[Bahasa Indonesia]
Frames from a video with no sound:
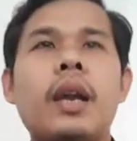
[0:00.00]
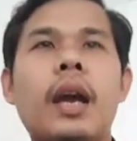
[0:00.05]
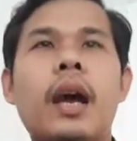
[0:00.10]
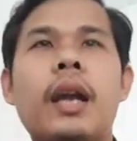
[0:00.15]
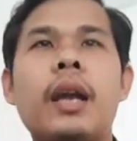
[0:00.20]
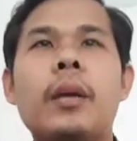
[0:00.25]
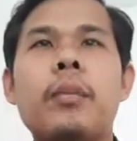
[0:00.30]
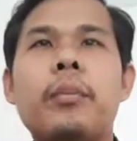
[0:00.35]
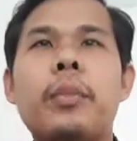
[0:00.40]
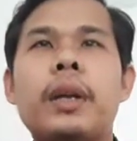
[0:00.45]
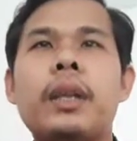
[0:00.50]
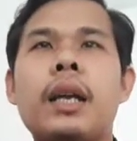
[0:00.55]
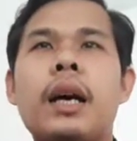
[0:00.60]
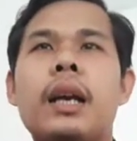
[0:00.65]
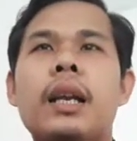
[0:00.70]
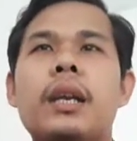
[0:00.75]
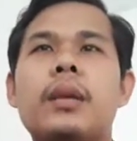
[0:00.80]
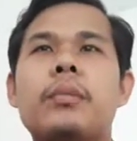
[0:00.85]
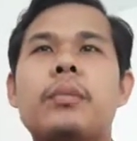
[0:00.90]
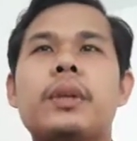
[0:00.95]
Ada empat
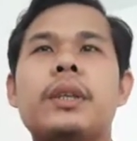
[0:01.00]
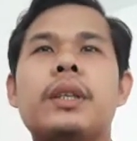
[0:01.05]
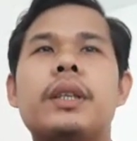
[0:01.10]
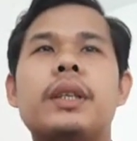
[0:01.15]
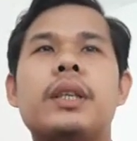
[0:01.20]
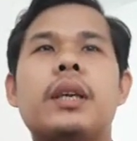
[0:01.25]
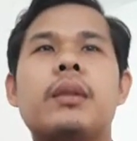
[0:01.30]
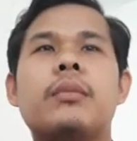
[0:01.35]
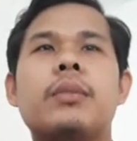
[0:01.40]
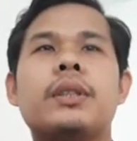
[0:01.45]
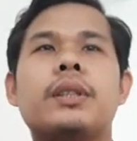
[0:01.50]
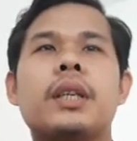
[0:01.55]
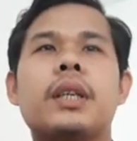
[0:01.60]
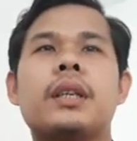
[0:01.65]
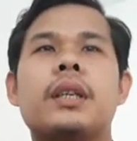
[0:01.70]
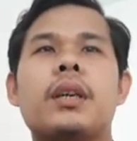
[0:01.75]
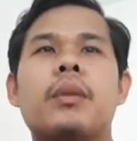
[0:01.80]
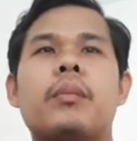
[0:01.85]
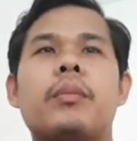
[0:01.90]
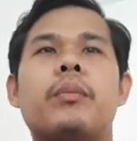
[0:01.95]
hal yang penting yang bisa
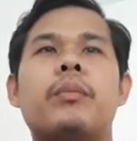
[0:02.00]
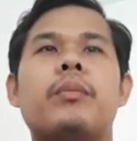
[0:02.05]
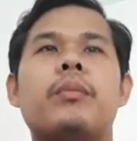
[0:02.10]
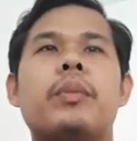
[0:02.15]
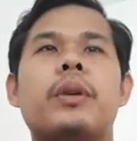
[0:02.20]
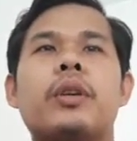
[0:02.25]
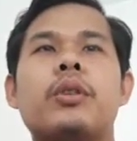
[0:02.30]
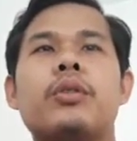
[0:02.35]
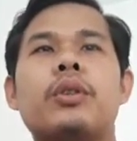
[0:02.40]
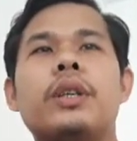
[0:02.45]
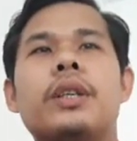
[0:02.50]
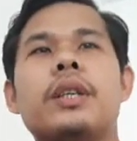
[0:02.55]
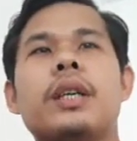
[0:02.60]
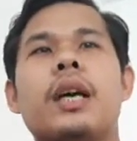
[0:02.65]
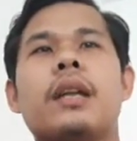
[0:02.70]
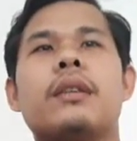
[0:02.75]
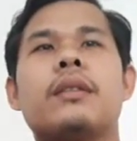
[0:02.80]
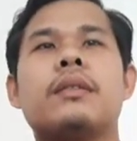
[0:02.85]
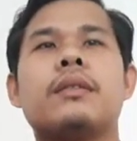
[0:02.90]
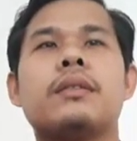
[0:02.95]
kita perlu
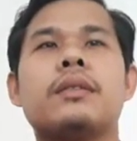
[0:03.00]
ingat.